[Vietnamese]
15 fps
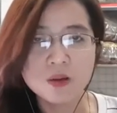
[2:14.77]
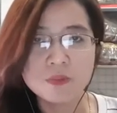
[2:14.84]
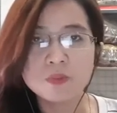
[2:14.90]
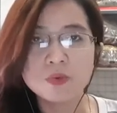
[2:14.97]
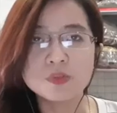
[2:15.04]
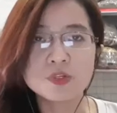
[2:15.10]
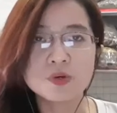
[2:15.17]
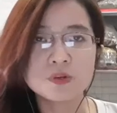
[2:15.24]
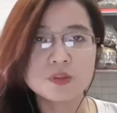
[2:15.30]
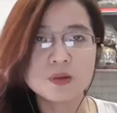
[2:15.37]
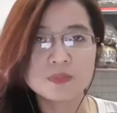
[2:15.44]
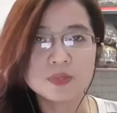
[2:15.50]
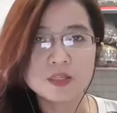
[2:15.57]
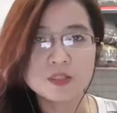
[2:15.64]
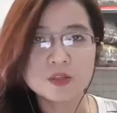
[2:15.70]
một số
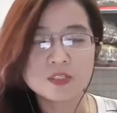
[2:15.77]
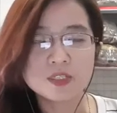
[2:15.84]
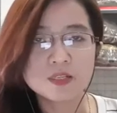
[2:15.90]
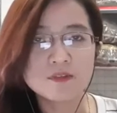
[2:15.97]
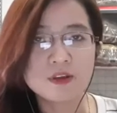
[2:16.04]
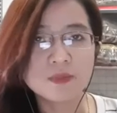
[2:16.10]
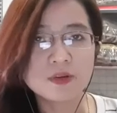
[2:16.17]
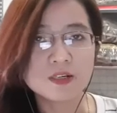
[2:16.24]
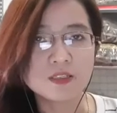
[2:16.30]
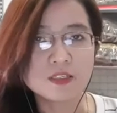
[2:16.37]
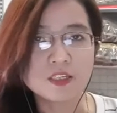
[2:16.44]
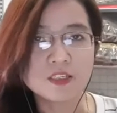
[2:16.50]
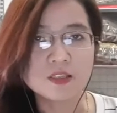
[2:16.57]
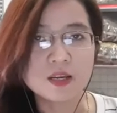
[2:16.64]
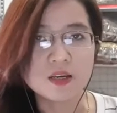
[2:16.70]
thông tin tôi xin phép được
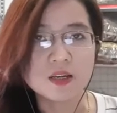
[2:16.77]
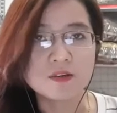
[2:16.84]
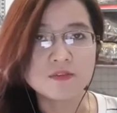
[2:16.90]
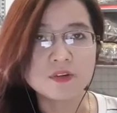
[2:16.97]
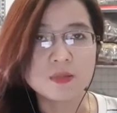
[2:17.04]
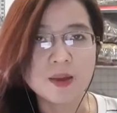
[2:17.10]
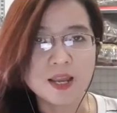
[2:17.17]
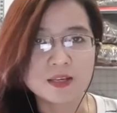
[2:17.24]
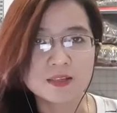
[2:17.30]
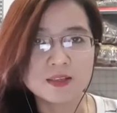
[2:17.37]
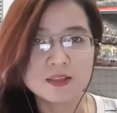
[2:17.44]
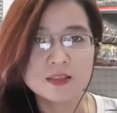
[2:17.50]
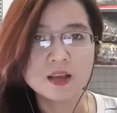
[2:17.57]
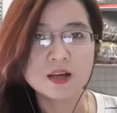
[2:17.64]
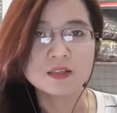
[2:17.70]
chia sẻ đến với bạn
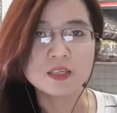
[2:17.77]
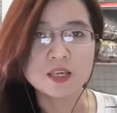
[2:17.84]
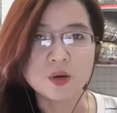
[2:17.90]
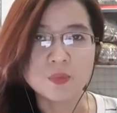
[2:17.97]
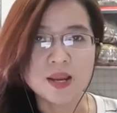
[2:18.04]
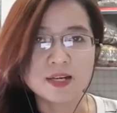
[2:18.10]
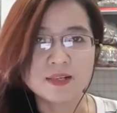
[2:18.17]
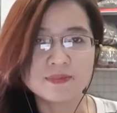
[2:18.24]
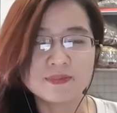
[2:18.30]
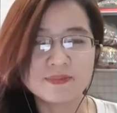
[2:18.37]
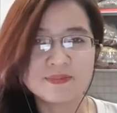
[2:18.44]
thân chào bạn